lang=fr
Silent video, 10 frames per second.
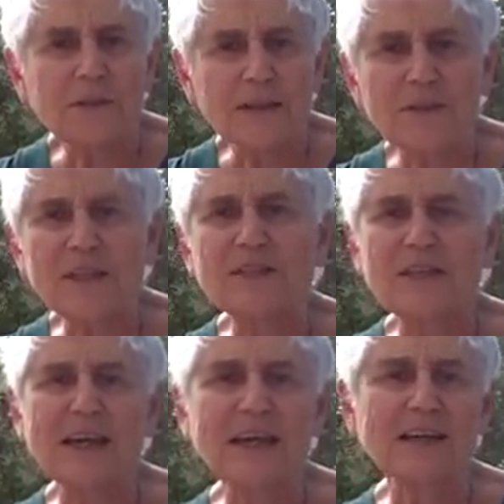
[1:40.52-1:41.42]

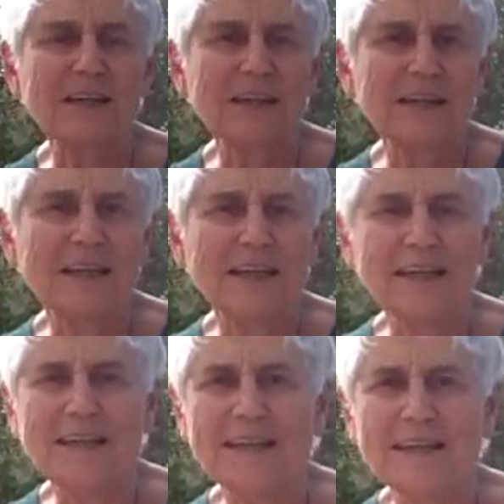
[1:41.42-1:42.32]
déserts
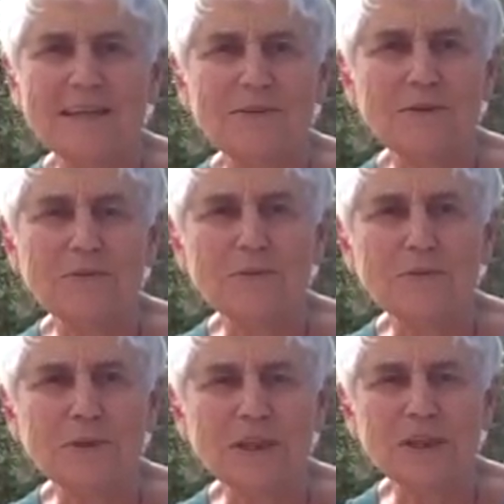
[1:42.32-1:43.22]
est
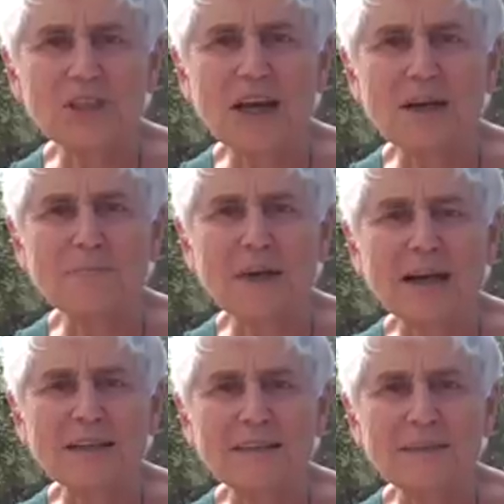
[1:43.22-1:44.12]
devenu déjà un
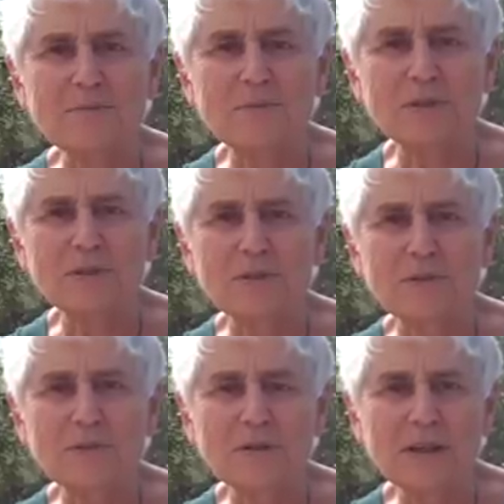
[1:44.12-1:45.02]
paradis
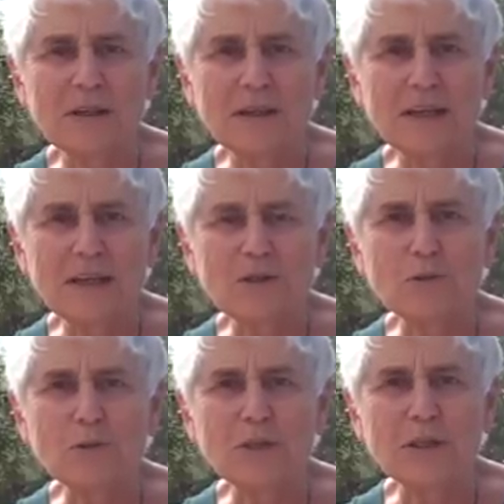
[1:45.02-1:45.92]
puisque
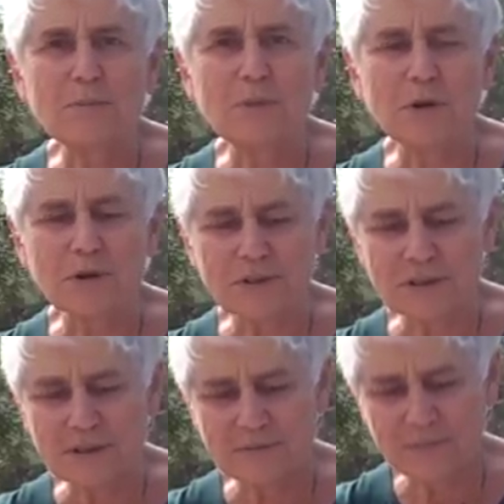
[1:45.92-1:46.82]
les eaux
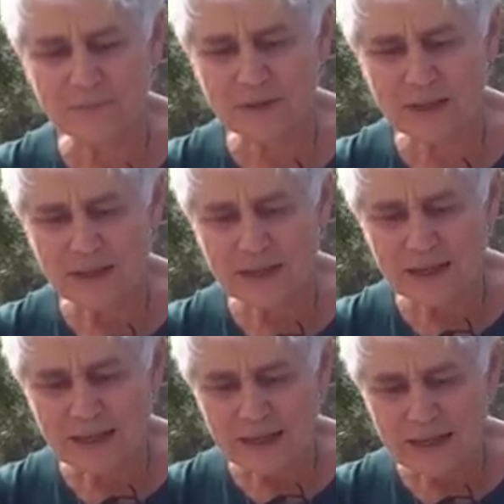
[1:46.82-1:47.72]
débordent.
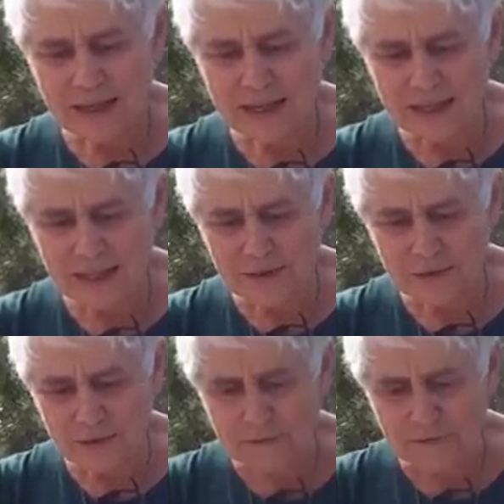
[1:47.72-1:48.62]
Et il
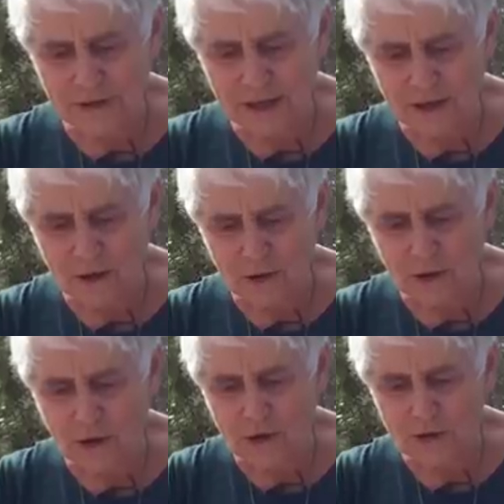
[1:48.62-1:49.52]
se fait en
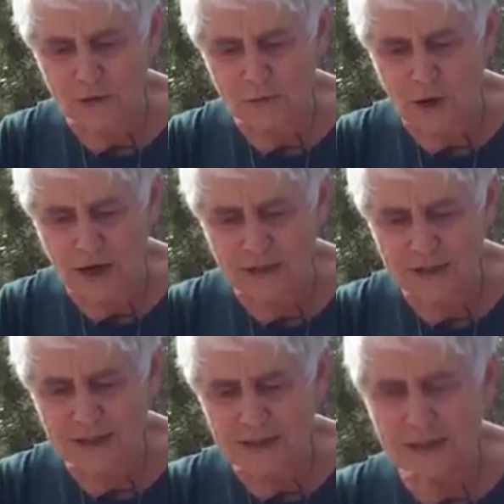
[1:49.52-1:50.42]
grande joie.
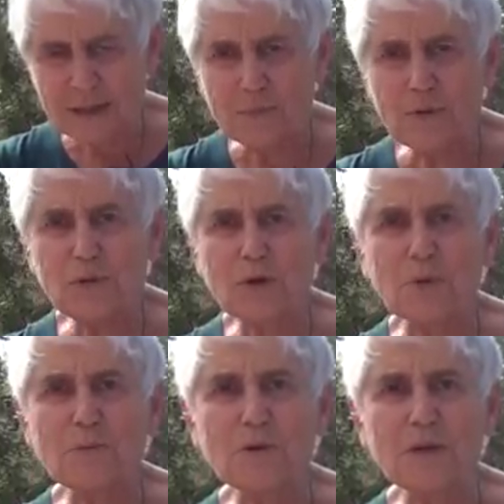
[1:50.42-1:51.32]

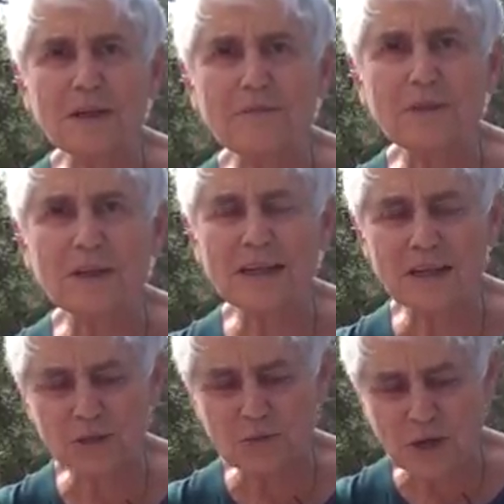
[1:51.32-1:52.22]
Plusieurs mots évoquent
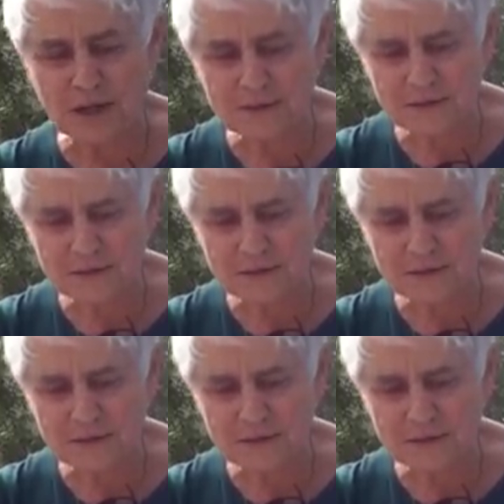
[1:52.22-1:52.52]
la joie.